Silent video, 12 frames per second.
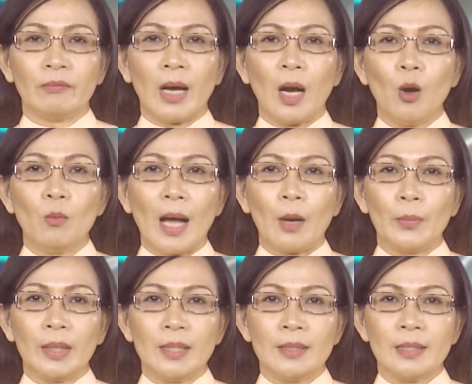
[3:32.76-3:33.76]
Và ông
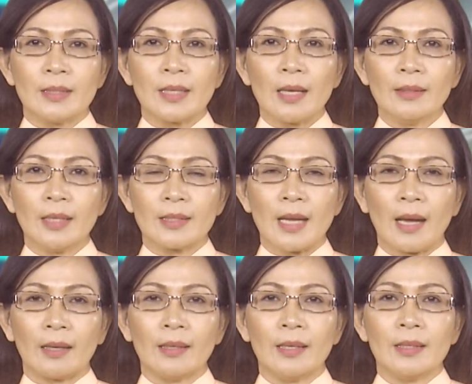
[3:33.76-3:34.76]
Albanese xác nhận
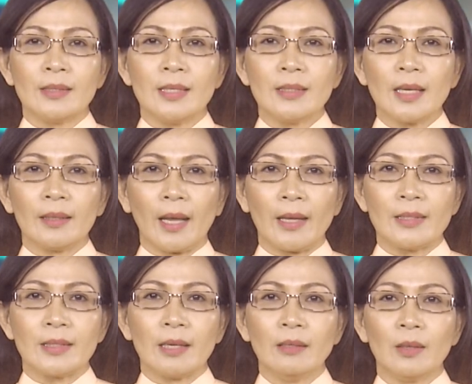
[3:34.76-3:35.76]
rằng chính sách
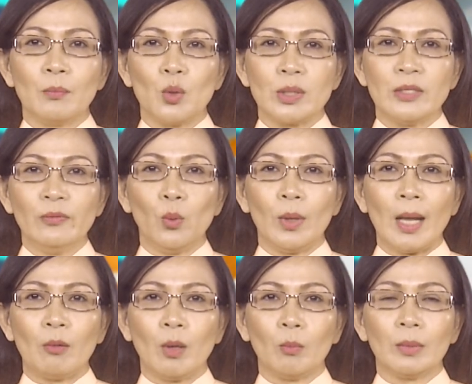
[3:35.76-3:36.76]
này sẽ được một chính phủ
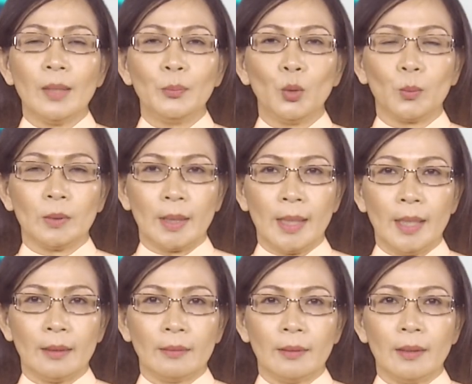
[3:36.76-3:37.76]
lao động tiếp tục thực hiện.